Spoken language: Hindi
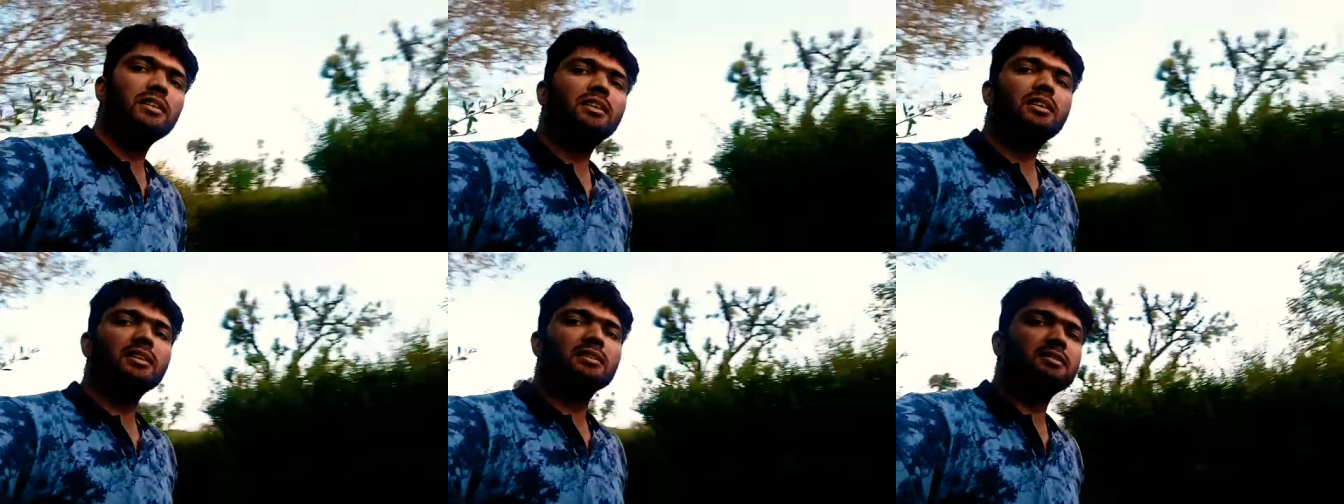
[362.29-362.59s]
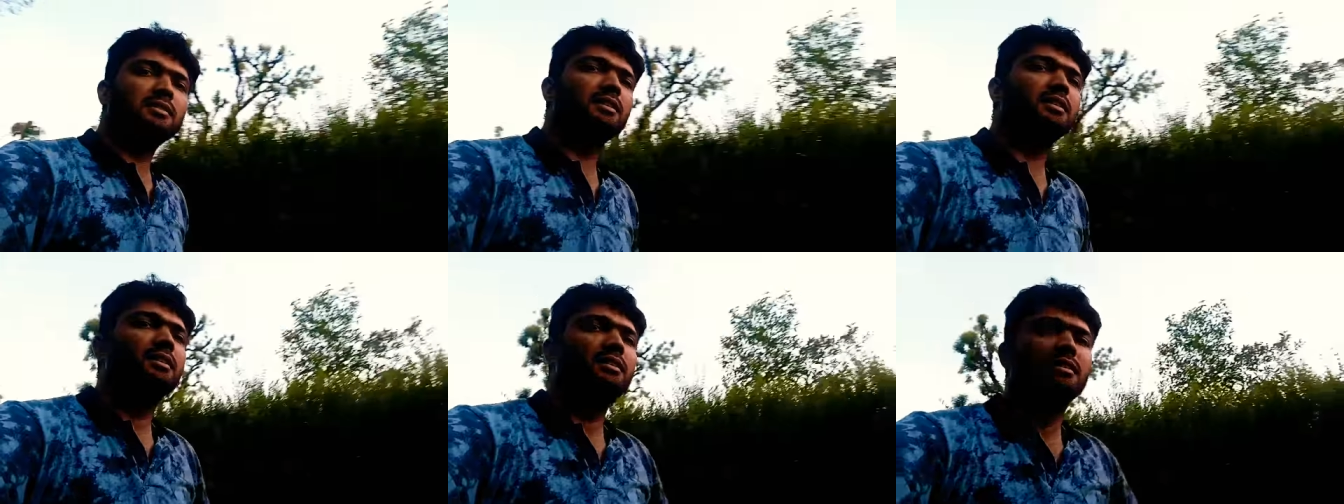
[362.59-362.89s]
ये
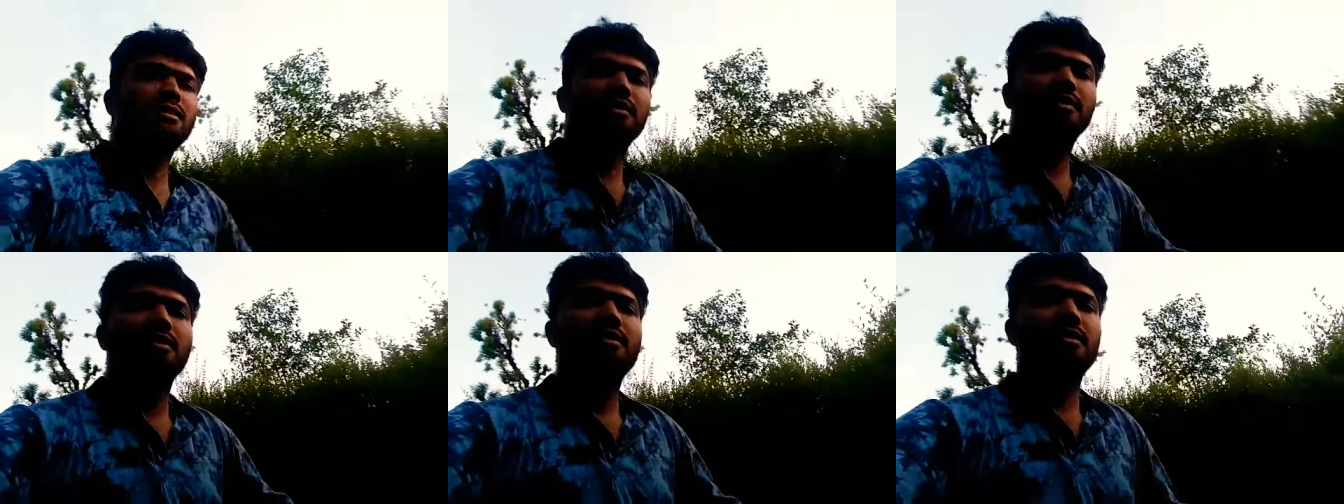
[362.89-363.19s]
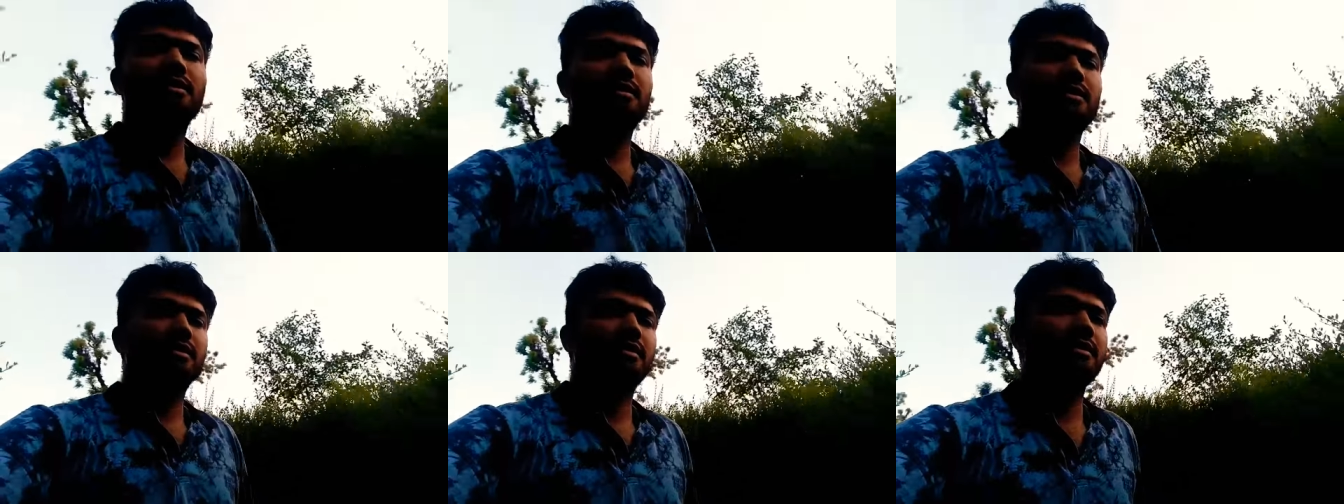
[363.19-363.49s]
रास्ता
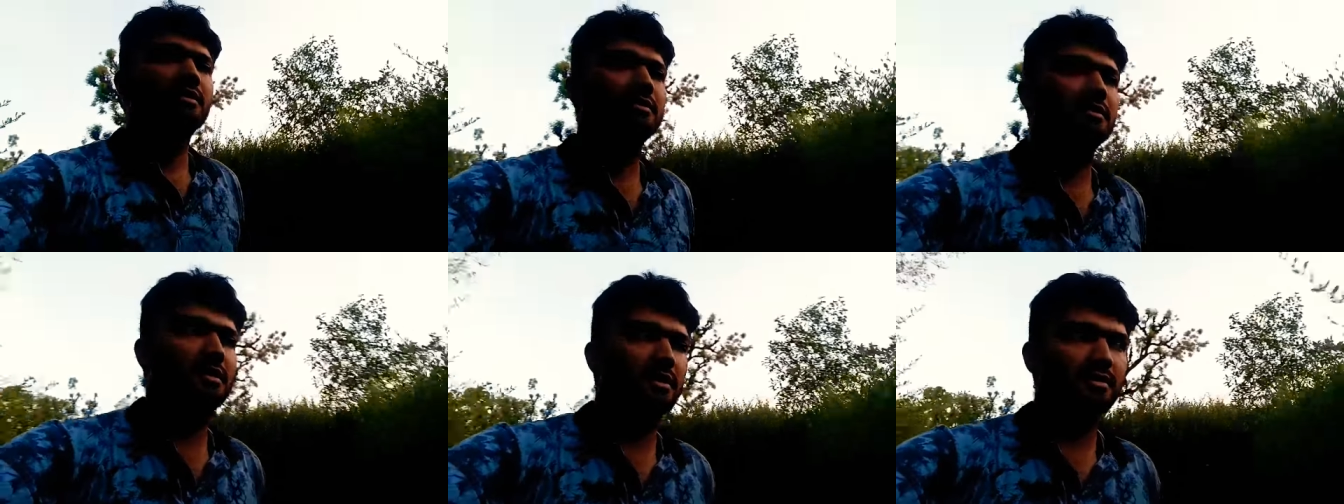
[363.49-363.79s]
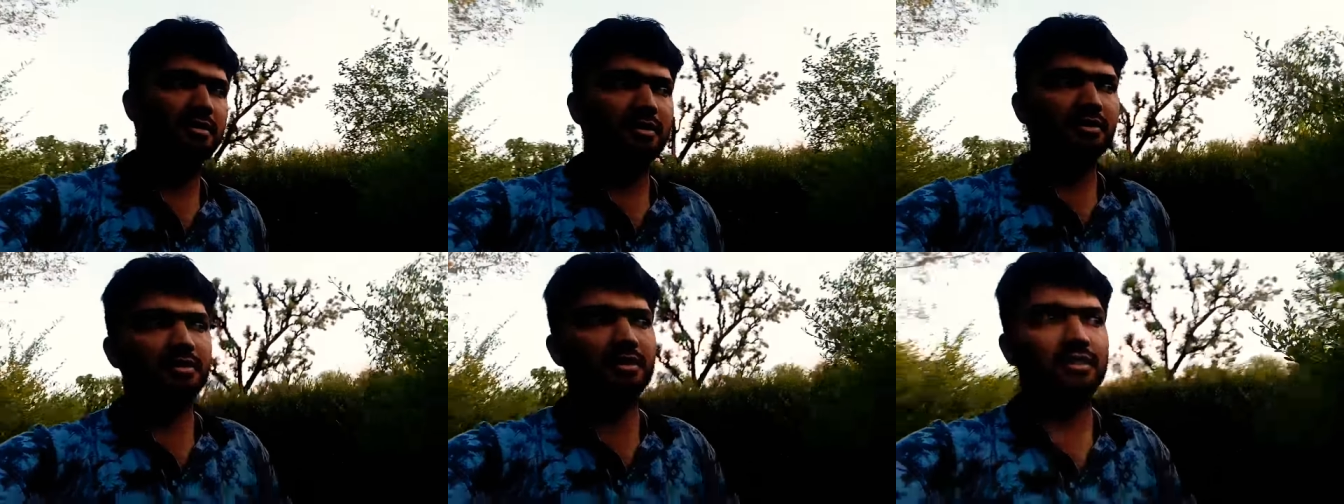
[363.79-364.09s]
इस
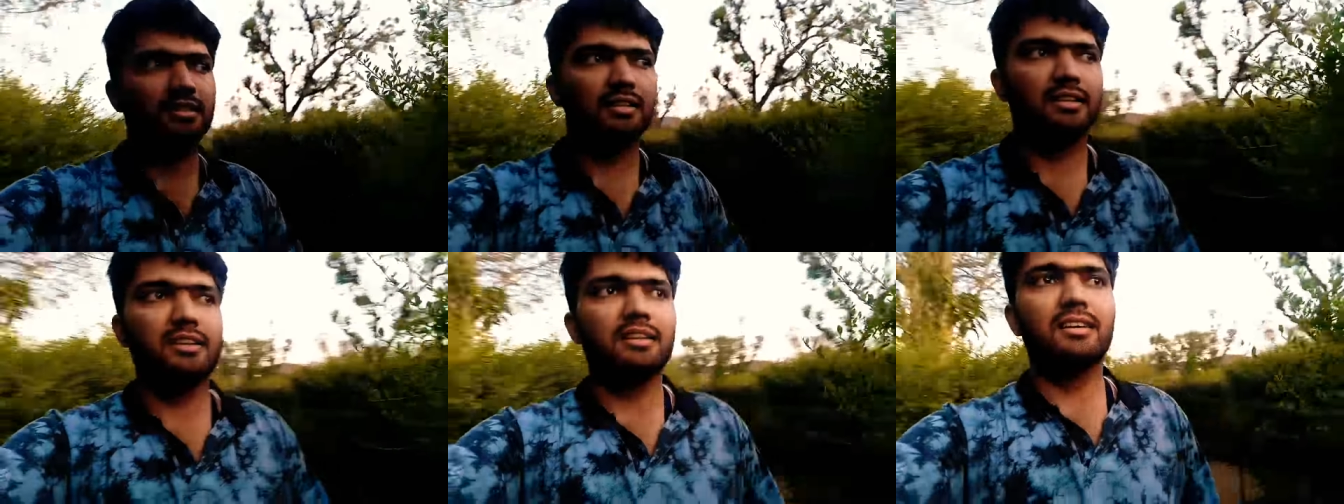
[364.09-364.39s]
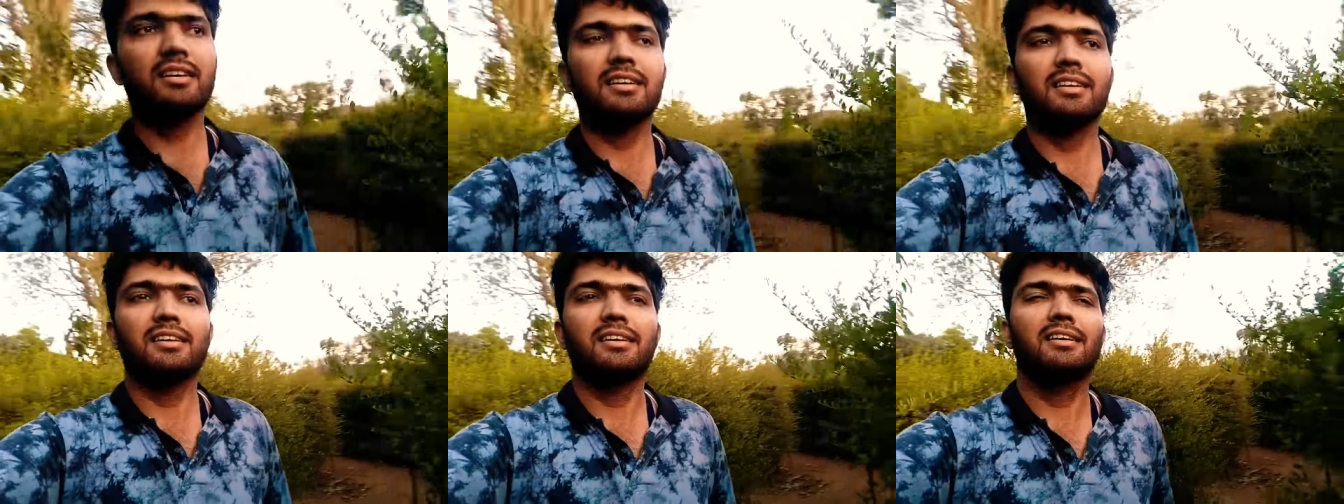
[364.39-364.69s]
रास्ते चलते
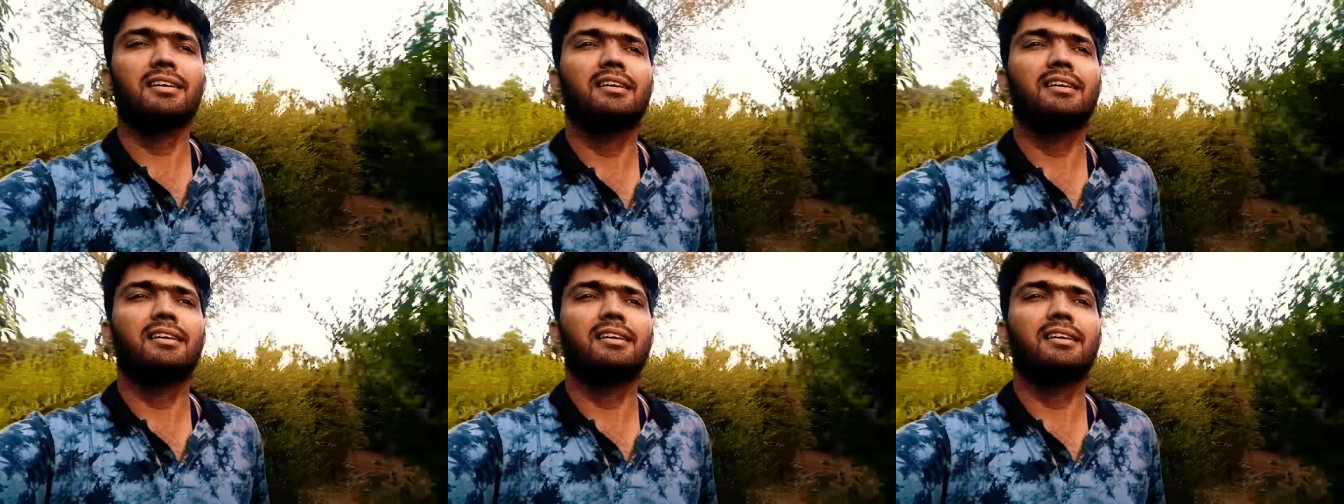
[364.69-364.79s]
हैं